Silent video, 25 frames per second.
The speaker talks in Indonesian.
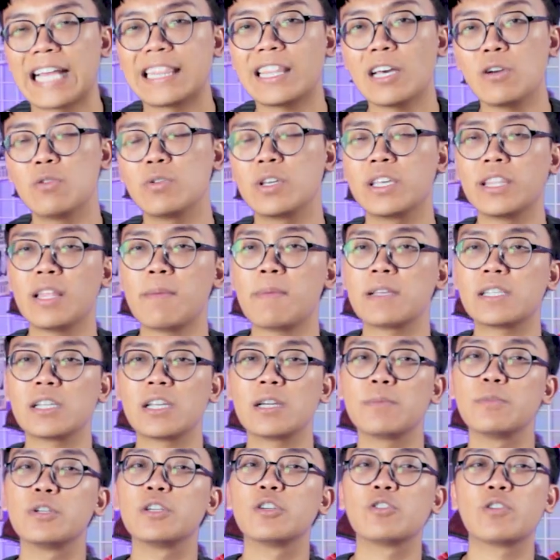Atau kita masih
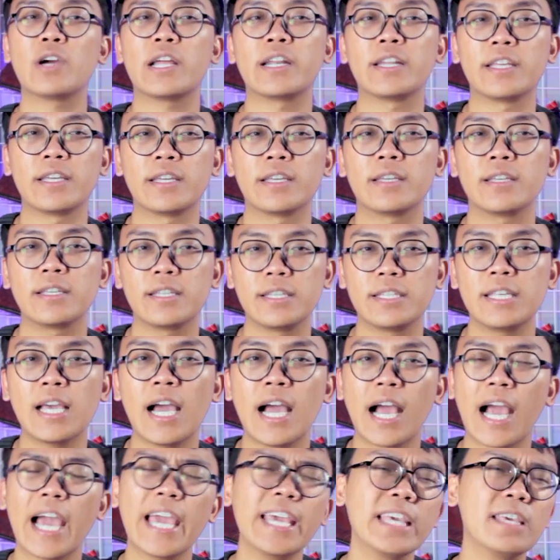kebingungan nih,
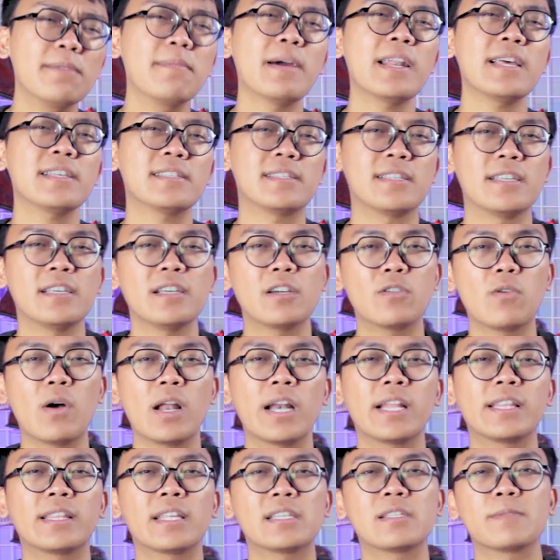yang kayak gimana sih
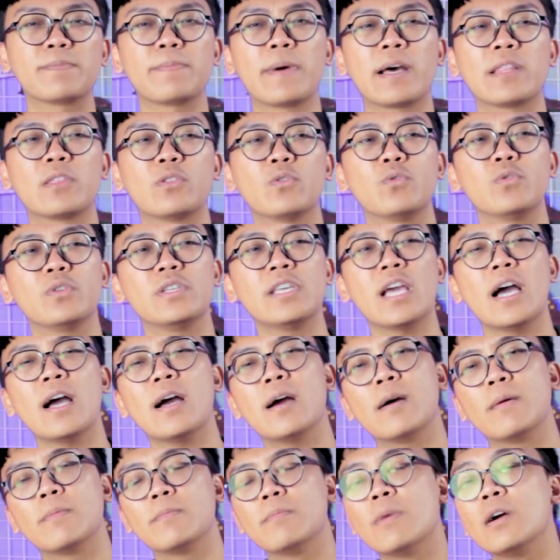kualitas sepatu
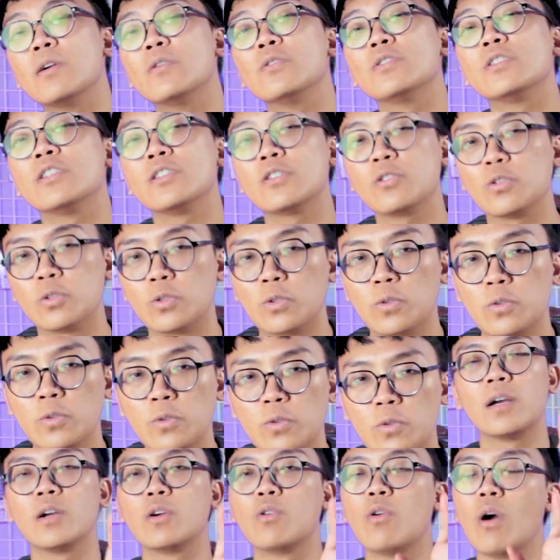yang bagus itu?
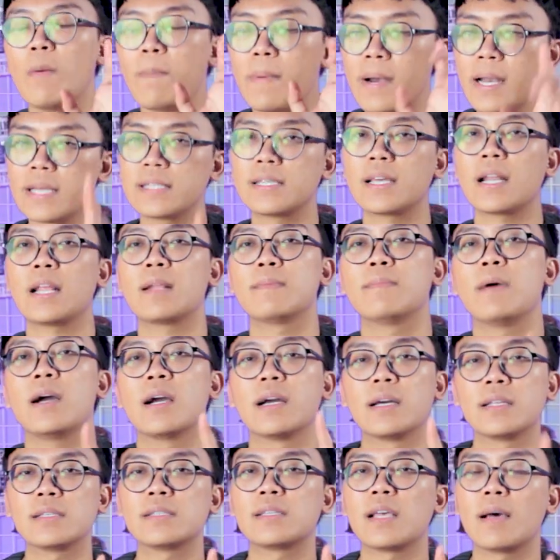Gue penasaran
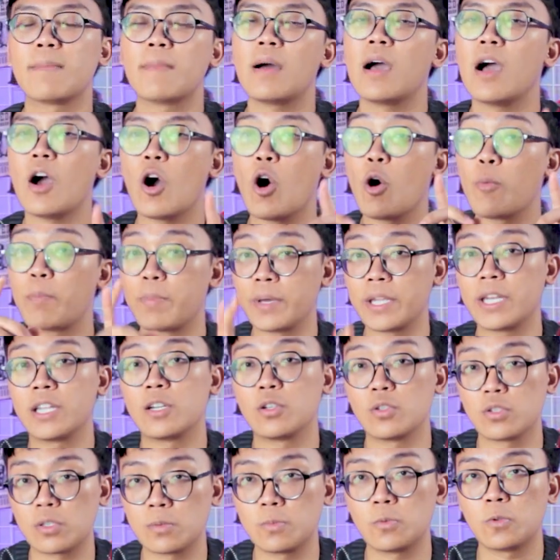banget sama opini
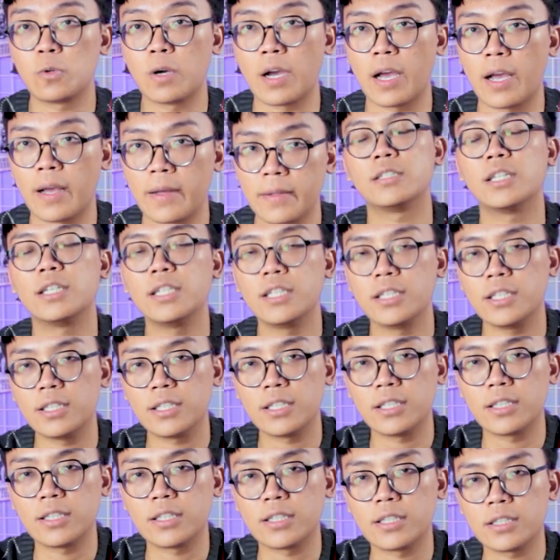lo semua.
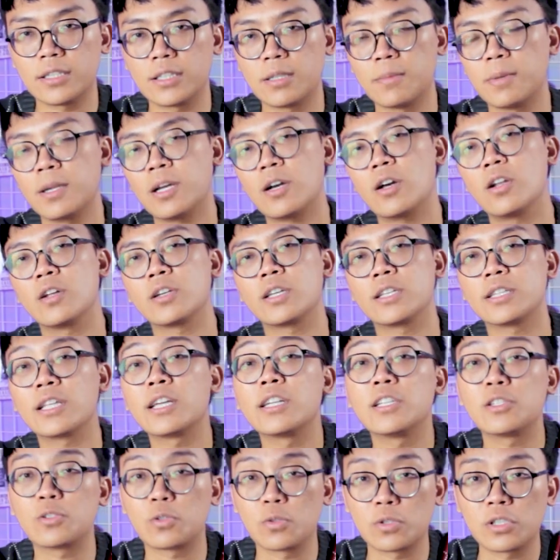Jadi gimana kalau kita
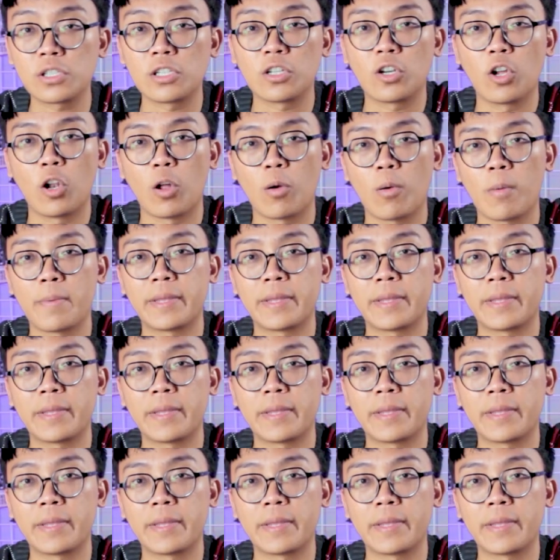diskusi di kolom